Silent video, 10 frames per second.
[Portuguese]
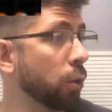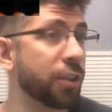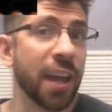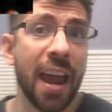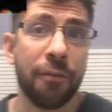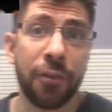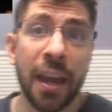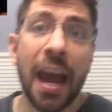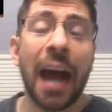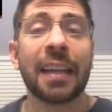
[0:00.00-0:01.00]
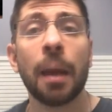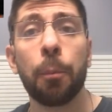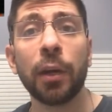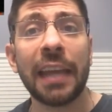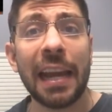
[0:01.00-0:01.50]
Rousseff, até
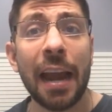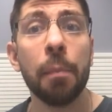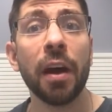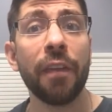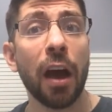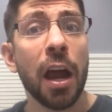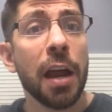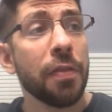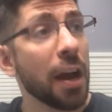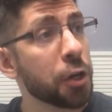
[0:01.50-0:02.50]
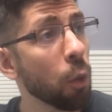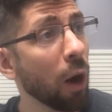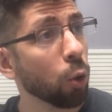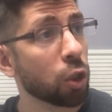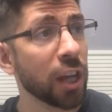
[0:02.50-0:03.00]
porque ele é irmã da, da Dilma
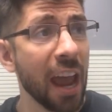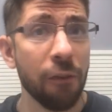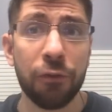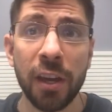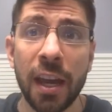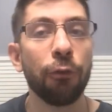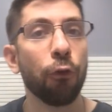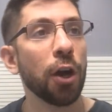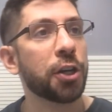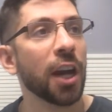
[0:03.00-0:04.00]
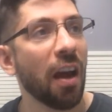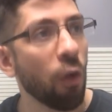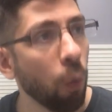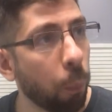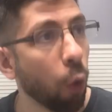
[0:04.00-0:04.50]
Rousseff, que foi
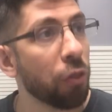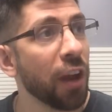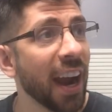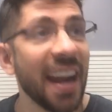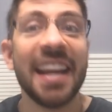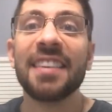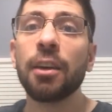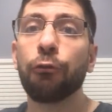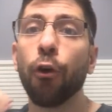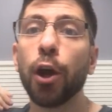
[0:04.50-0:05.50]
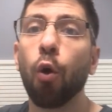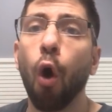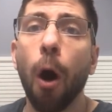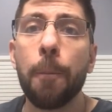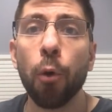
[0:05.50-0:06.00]
tirada do poder, se foi
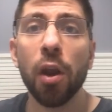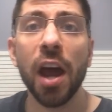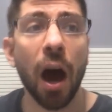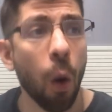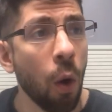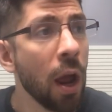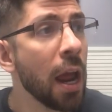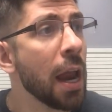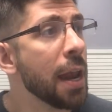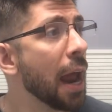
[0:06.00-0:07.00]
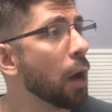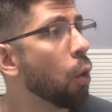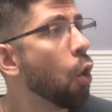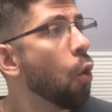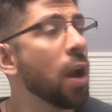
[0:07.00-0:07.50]
golpe ou não, né?
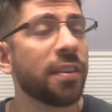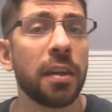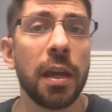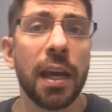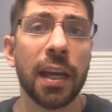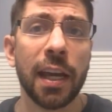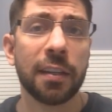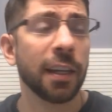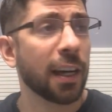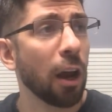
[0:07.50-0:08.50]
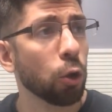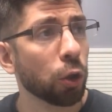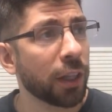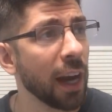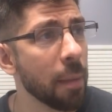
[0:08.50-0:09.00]
Esse, esse Cláudio
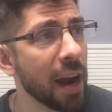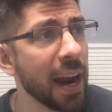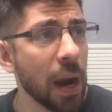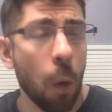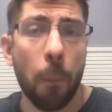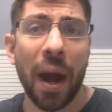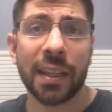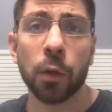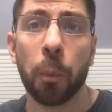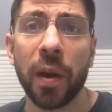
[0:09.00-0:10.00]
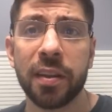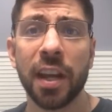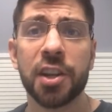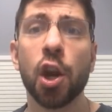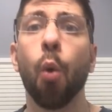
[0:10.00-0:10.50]
Temer aí é um baita do
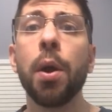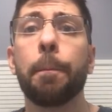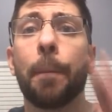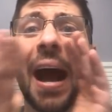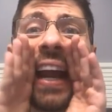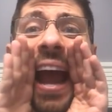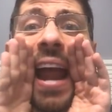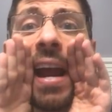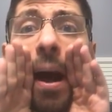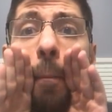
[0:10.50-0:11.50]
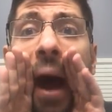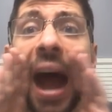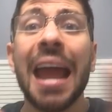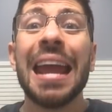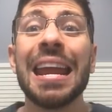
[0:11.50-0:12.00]
presidente ruim pra caramba.
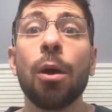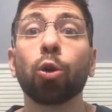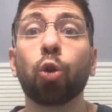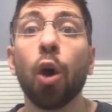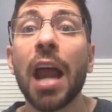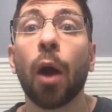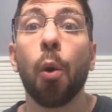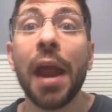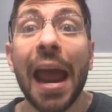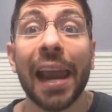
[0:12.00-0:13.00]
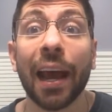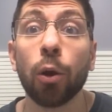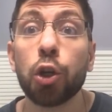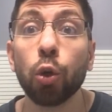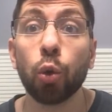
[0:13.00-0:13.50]
E eu dou na guela,
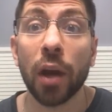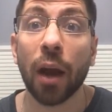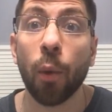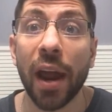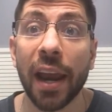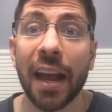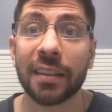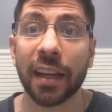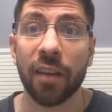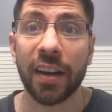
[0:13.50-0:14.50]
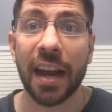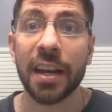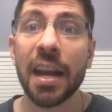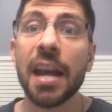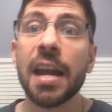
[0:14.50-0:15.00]
garotinho, dou na guela. essa é que é a verdade.